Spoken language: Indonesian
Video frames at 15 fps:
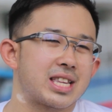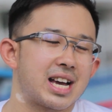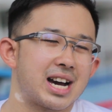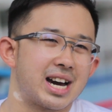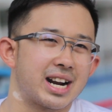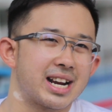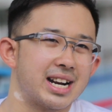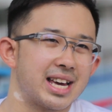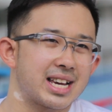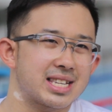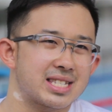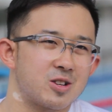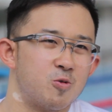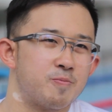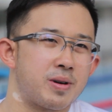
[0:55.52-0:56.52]
kita nggak relax
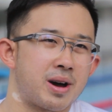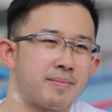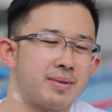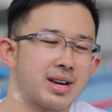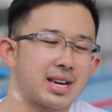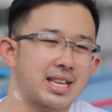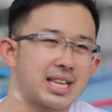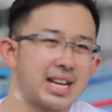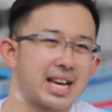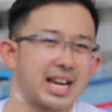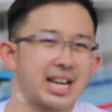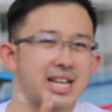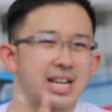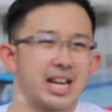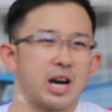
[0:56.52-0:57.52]
umpama kita lagi
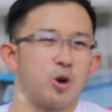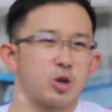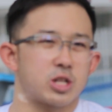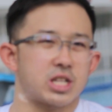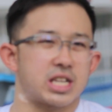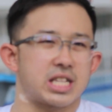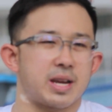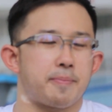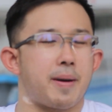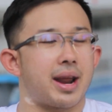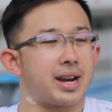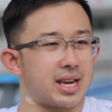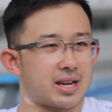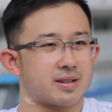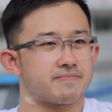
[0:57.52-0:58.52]
di laut kita
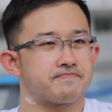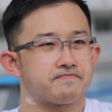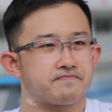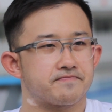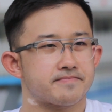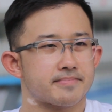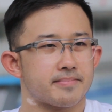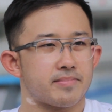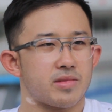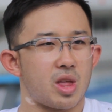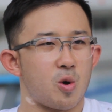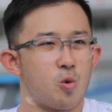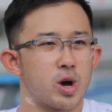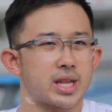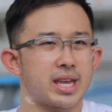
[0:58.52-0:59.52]
panik
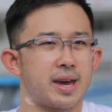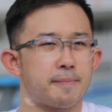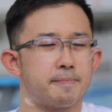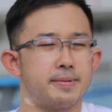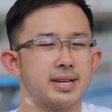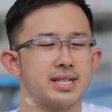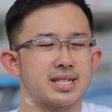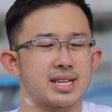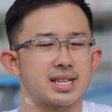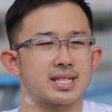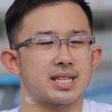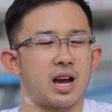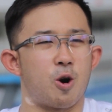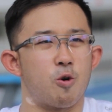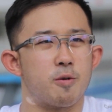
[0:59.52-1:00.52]
what happens is
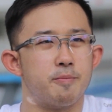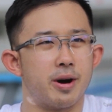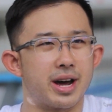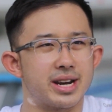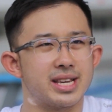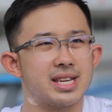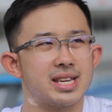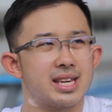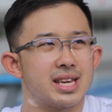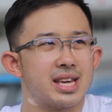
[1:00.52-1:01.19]
our body